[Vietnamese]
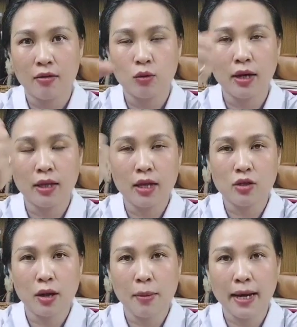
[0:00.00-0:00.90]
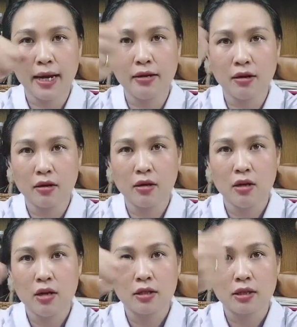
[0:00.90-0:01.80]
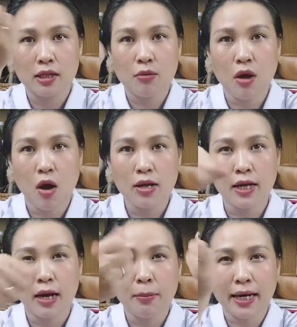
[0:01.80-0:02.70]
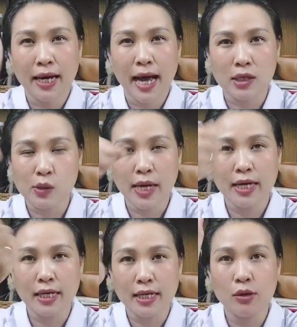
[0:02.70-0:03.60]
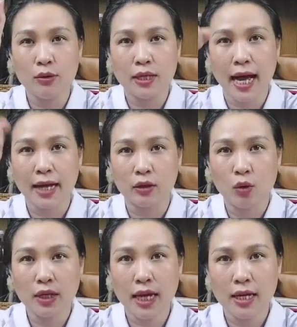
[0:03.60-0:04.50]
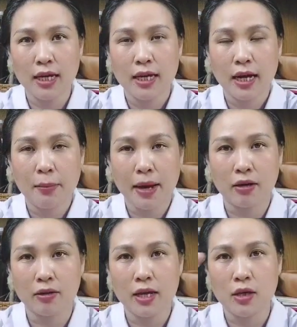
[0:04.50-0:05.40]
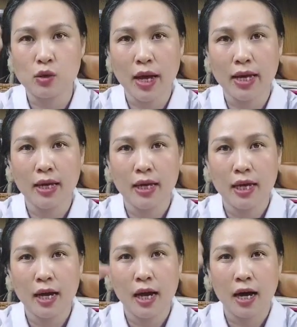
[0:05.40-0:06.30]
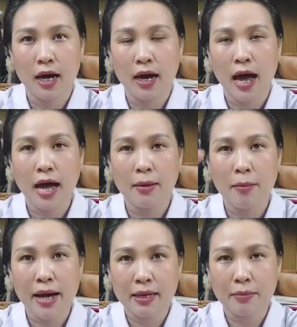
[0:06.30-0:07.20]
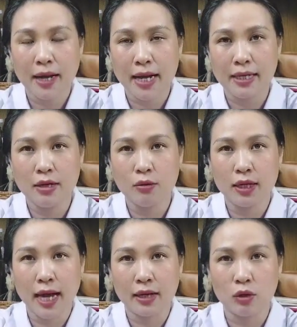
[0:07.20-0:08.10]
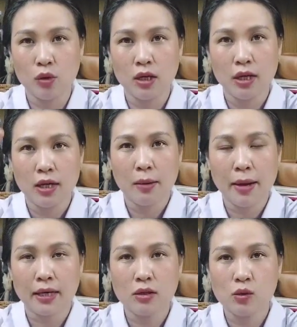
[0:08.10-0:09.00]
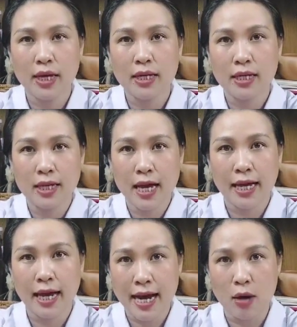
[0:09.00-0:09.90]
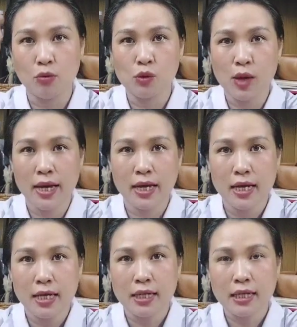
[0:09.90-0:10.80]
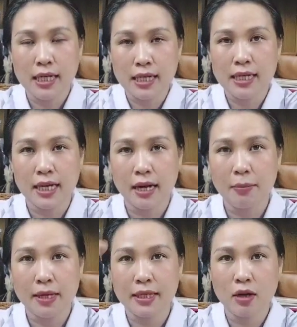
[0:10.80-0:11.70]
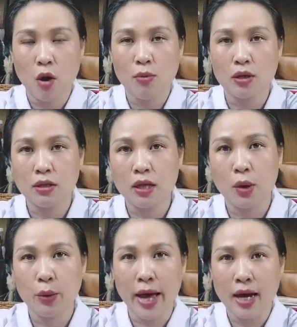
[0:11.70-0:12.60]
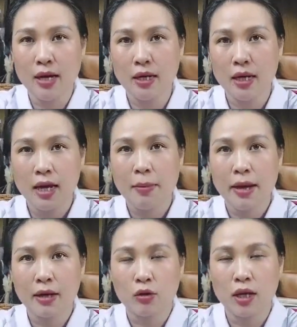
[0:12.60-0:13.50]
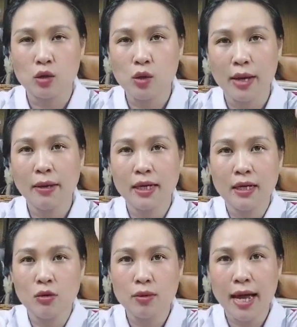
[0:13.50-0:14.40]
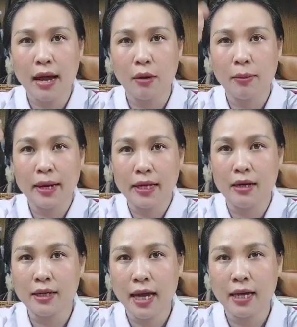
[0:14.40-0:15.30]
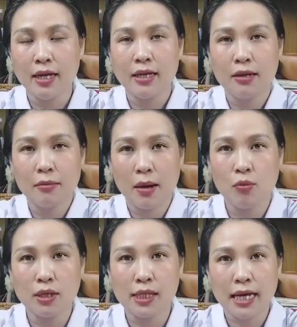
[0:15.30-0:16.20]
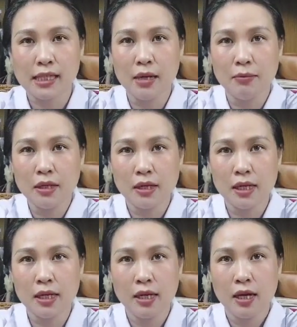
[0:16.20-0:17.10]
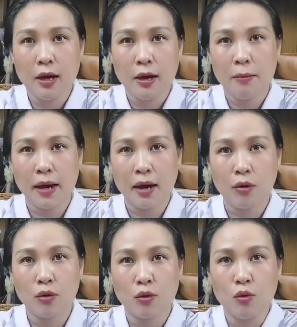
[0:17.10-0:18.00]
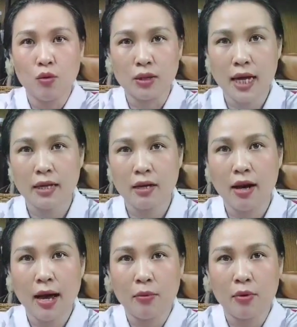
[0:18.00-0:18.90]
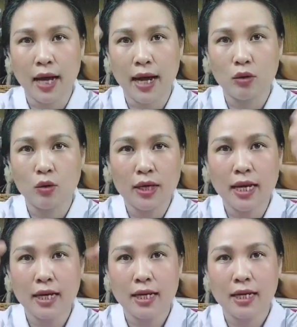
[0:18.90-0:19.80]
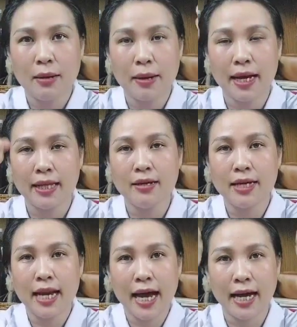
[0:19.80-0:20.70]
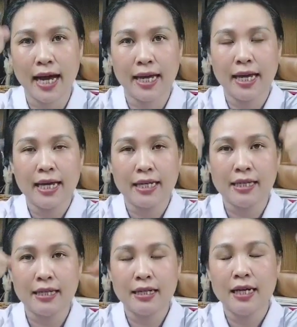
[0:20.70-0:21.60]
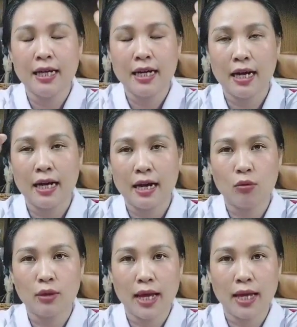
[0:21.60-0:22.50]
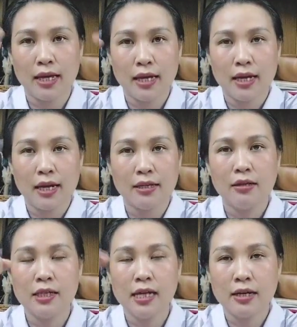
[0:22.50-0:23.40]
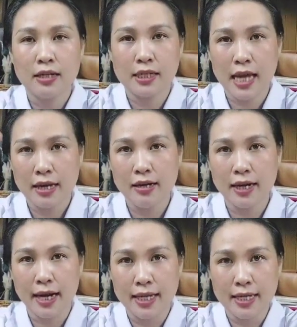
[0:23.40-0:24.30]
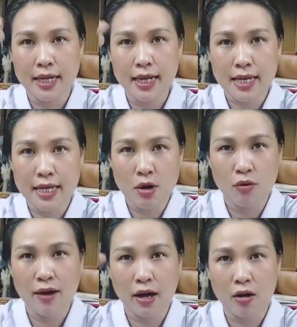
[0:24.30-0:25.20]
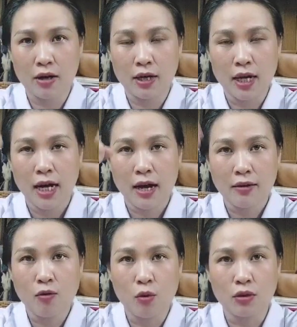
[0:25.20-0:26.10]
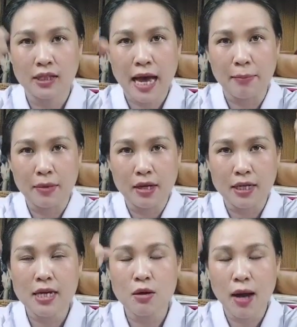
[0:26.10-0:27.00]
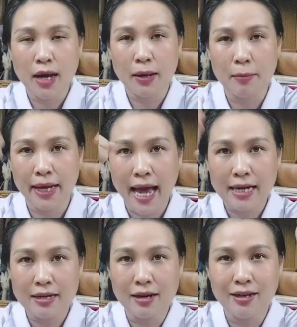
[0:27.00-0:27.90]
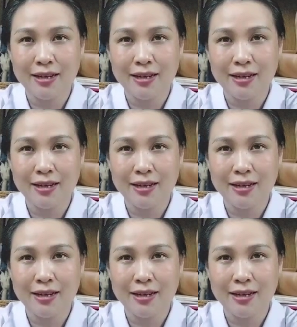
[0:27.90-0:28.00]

thuận tiện cho các bạn là được sau đó thì các bạn càng xoay được nhiều thì càng tốt nhé các bạn có thể xoay à, hai ba trăm càng nhiều thì càng tốt các bạn cứ xoay như thế này ngày nào cũng xoay chắc chắn rằng các bạn sẽ có một cơ thể khỏe hơn các bạn có thể xoay bất kỳ lúc nào các bạn nhớ nhé nhưng mà buổi sáng sớm trước khi mà ngủ dậy nó là một cái tốt nhất các bạn hãy thực hiện hàng ngày cái chứng à, đau tay à, nhức chân sẽ được cải thiện rất là nhiều và còn khắc phục giảm được nhiều các cái bệnh khác nữa